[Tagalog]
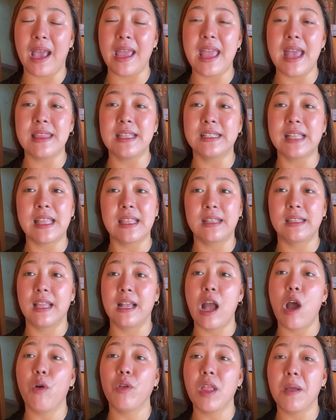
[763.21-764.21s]
kaya
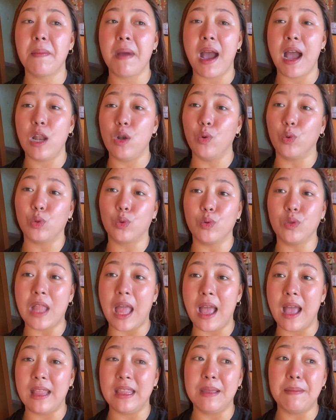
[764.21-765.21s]
nagdadagdag ako ng mga luto
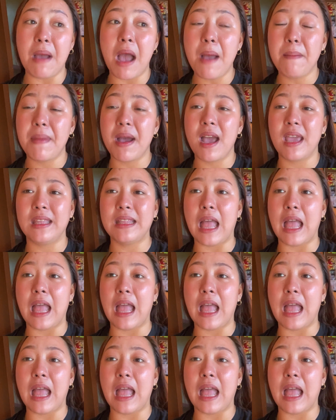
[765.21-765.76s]
na ni mama,